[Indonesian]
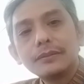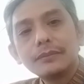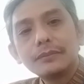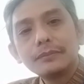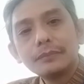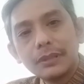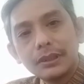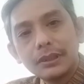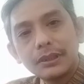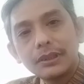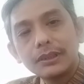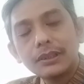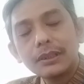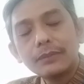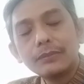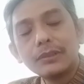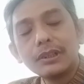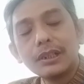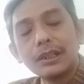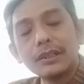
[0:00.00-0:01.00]
Mari
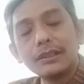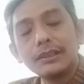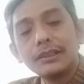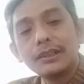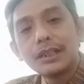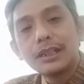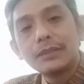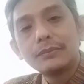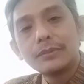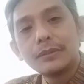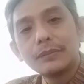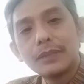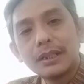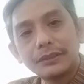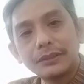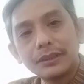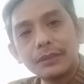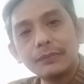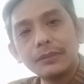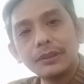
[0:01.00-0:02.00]
kita mulai dengan
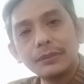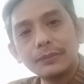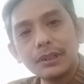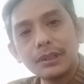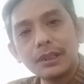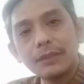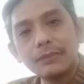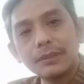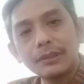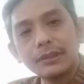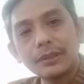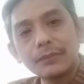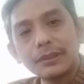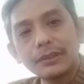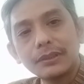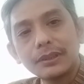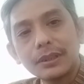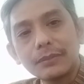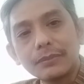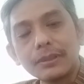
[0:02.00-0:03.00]
membaca bismillah
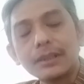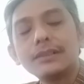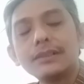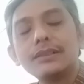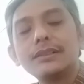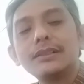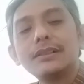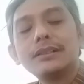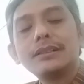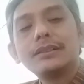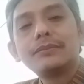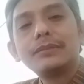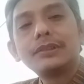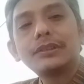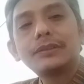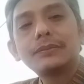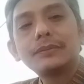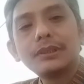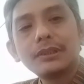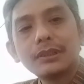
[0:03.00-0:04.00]
bersama-sama.
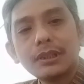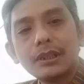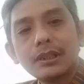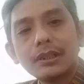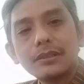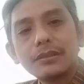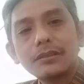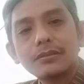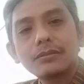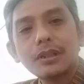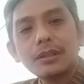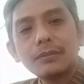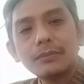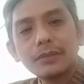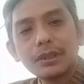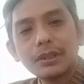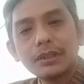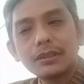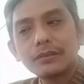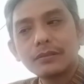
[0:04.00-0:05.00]

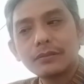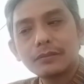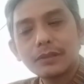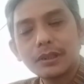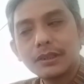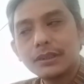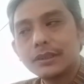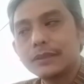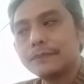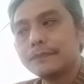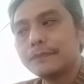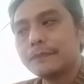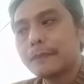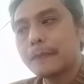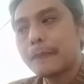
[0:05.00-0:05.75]
Bismillahirrahmanirrahim